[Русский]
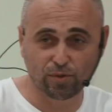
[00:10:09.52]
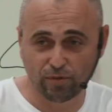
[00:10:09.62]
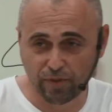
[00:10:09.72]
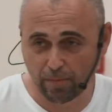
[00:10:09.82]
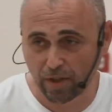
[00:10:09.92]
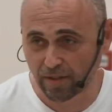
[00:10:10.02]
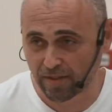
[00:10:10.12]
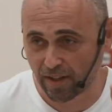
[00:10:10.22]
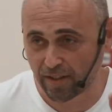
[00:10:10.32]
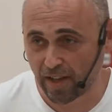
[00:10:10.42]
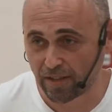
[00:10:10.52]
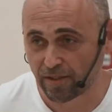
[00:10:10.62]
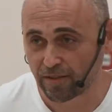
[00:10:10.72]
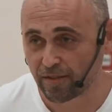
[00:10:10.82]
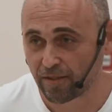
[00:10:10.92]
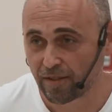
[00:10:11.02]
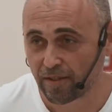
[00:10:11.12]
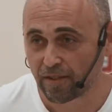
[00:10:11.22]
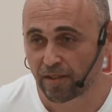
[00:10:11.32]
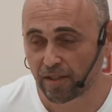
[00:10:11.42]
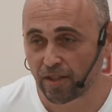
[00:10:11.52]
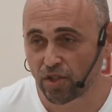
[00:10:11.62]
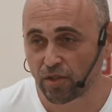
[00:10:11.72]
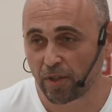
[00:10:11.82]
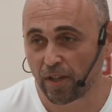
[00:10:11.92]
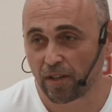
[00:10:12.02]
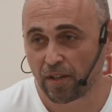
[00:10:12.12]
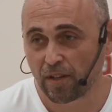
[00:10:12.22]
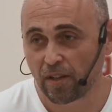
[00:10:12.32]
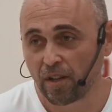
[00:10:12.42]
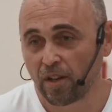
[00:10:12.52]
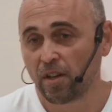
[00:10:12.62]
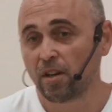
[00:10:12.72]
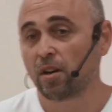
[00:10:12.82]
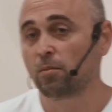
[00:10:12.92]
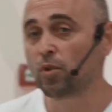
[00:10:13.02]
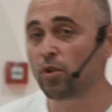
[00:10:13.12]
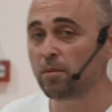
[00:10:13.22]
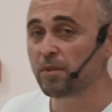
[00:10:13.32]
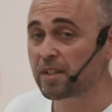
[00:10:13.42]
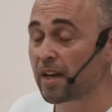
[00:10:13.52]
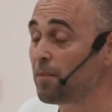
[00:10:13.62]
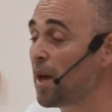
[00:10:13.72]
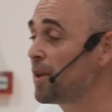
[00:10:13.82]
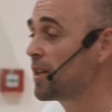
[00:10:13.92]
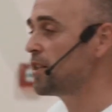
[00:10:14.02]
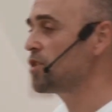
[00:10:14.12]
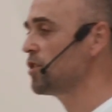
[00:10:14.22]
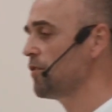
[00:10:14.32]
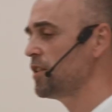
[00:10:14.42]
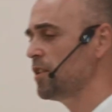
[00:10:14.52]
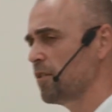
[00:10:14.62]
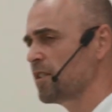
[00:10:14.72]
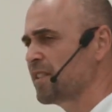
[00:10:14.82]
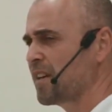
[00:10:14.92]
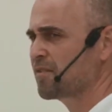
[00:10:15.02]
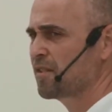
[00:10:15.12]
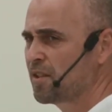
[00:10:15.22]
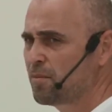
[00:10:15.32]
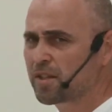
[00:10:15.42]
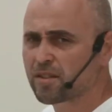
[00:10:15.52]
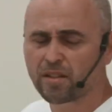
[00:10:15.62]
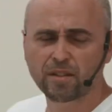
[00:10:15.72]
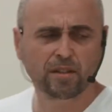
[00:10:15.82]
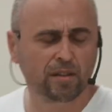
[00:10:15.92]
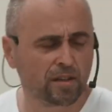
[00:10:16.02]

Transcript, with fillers: он выбрал страдать. Ты слышишь меня? Многими скорбями надлежит войти во Царство Небесное.